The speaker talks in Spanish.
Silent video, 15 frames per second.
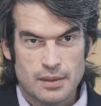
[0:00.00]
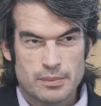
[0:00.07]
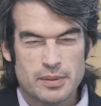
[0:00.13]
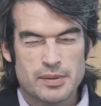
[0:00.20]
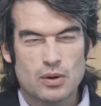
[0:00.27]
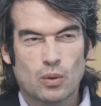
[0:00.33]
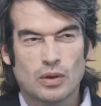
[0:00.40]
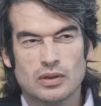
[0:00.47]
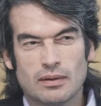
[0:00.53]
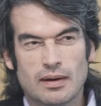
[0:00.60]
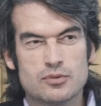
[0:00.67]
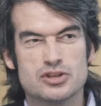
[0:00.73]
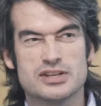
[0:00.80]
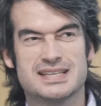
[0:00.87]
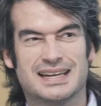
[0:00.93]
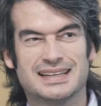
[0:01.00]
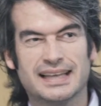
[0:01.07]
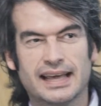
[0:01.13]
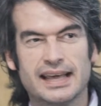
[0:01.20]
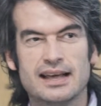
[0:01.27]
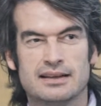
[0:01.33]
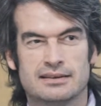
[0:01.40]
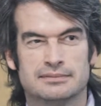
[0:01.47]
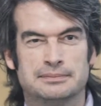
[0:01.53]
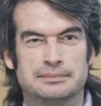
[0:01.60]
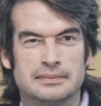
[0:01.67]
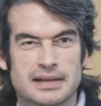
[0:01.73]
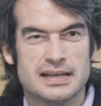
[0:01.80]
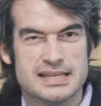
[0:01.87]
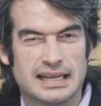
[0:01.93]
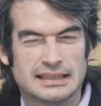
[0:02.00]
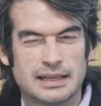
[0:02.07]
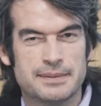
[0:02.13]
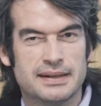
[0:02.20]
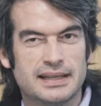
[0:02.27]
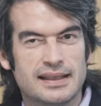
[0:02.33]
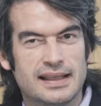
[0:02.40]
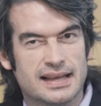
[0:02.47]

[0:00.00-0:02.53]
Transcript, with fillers: Primero, cuando hablamos de estrategia, exactamente